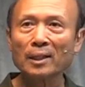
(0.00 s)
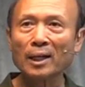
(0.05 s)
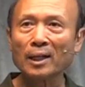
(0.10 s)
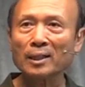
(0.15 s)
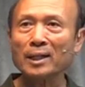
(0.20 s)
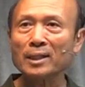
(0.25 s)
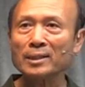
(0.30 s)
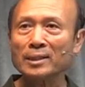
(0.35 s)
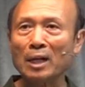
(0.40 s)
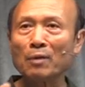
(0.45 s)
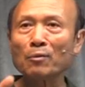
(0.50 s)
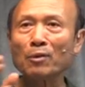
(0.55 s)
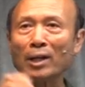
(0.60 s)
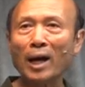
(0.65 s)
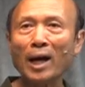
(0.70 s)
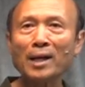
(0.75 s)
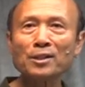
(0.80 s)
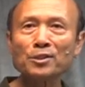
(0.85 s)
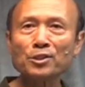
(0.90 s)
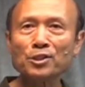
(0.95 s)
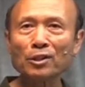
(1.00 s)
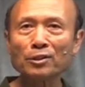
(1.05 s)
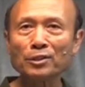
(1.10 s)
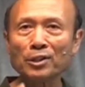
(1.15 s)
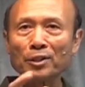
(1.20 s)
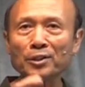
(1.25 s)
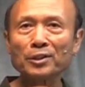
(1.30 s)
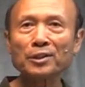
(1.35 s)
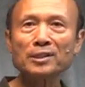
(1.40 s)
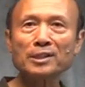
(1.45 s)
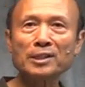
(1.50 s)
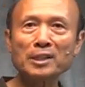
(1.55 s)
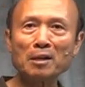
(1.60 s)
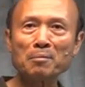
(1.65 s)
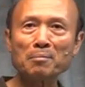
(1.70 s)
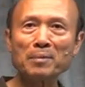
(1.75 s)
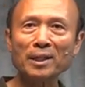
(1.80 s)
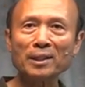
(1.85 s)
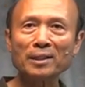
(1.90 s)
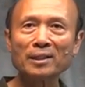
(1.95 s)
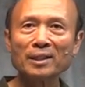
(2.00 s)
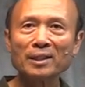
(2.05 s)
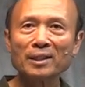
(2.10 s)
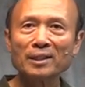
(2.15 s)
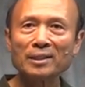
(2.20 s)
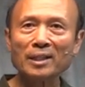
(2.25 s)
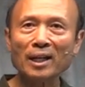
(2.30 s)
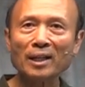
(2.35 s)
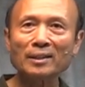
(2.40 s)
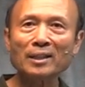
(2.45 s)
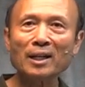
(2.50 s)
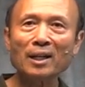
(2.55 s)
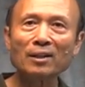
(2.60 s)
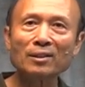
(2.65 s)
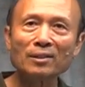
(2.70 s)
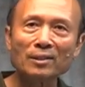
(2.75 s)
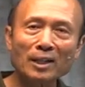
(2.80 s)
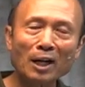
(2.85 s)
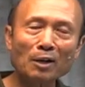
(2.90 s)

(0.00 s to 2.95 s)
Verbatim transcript: 啊，刚才我来的时候，有一个姐妹讲到，